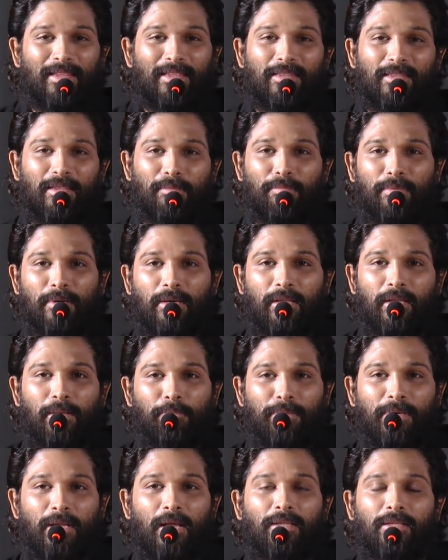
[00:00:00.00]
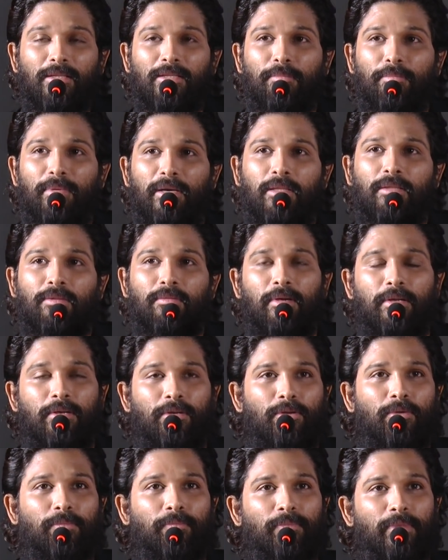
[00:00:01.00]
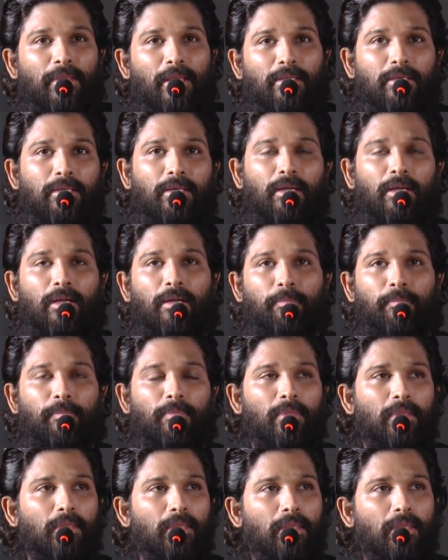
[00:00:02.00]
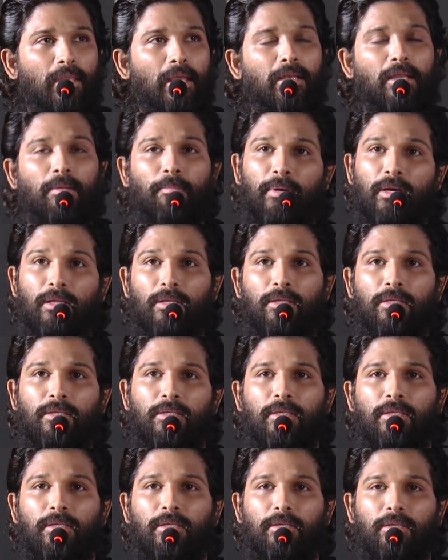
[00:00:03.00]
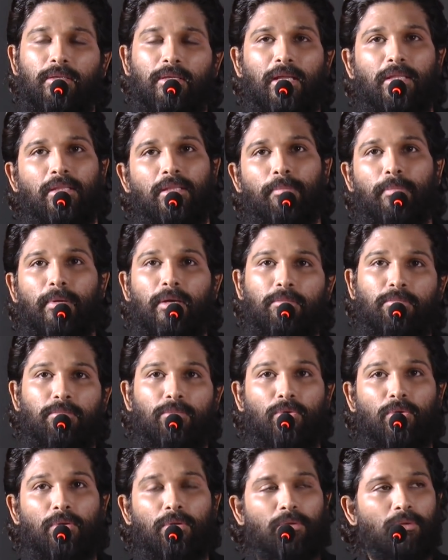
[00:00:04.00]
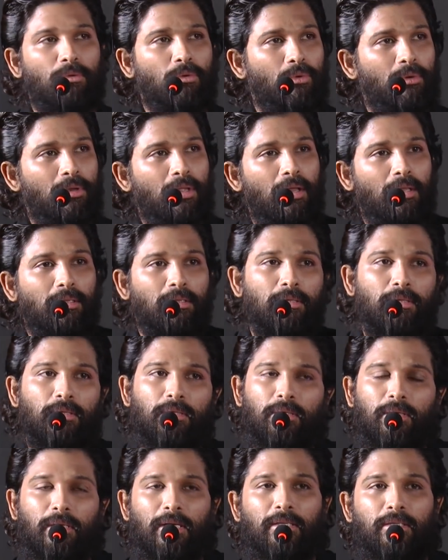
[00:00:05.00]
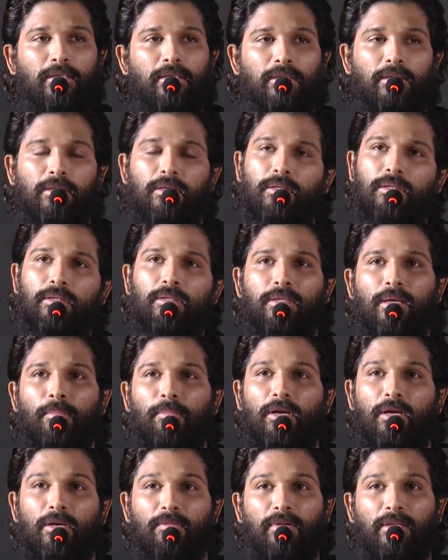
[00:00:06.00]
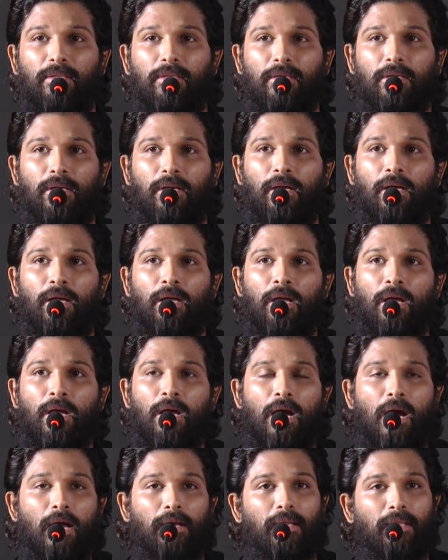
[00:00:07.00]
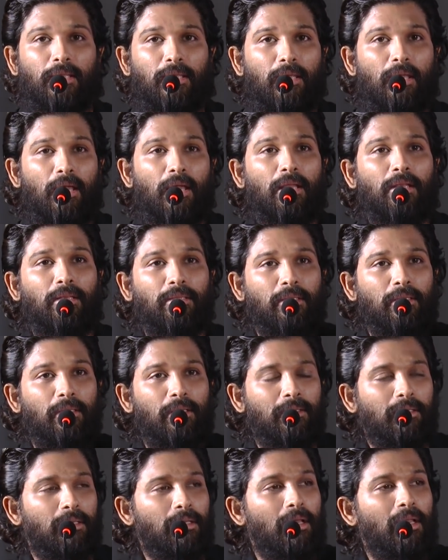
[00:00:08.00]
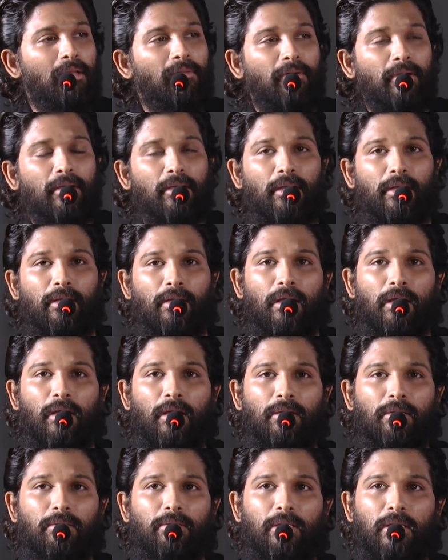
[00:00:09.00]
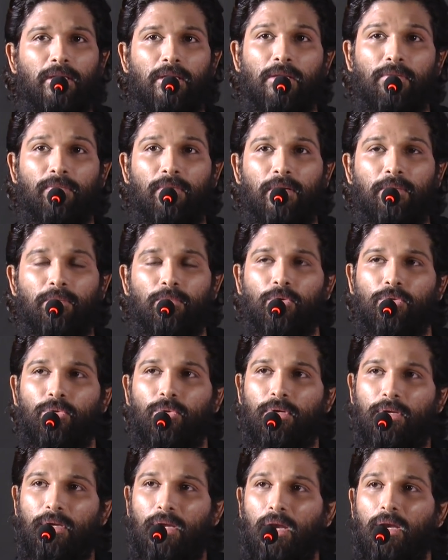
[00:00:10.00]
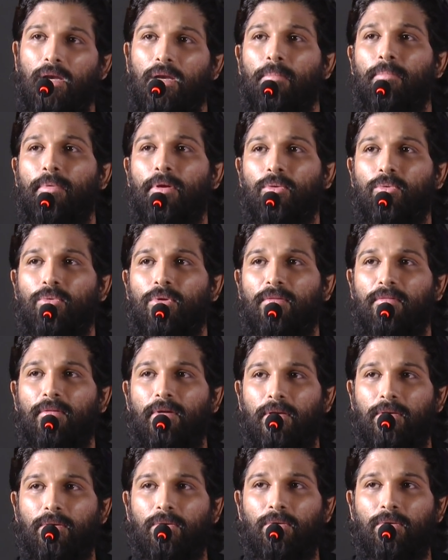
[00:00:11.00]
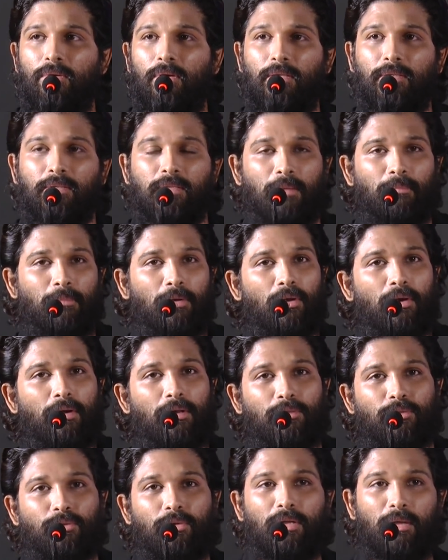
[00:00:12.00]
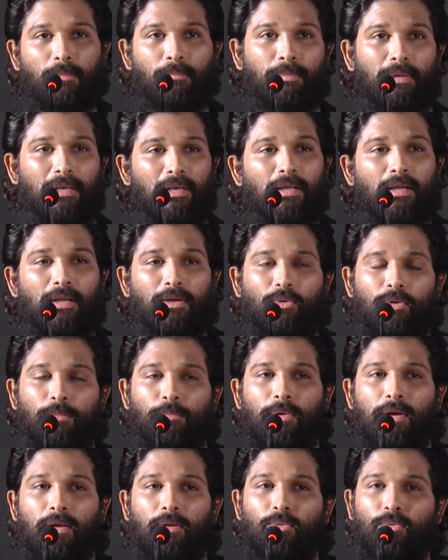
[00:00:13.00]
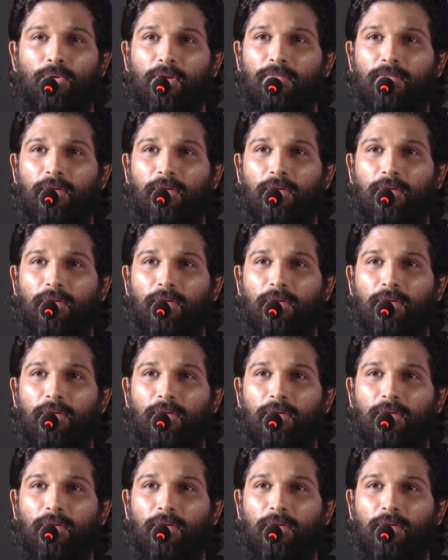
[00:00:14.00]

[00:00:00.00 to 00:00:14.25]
இந்த பட இப்படியாவது இந்த படத்து வரணும் எதுக்குன்னா நிறைய படம் இருந்தது எந்த படத்து கூடியாவது எடுத்துட்டு தமிழ்நாடு வந்திருக்கலாம் ஆனால் ஏன் இத்தனை நாள் வரலன்னா ஏதாவது வரும்போது ஒரு நல்ல படம் கூட வரணும் தமிழ் ஆடியன்ஸ் கூட அப்பீலிங்கான ஒரு படம் கூட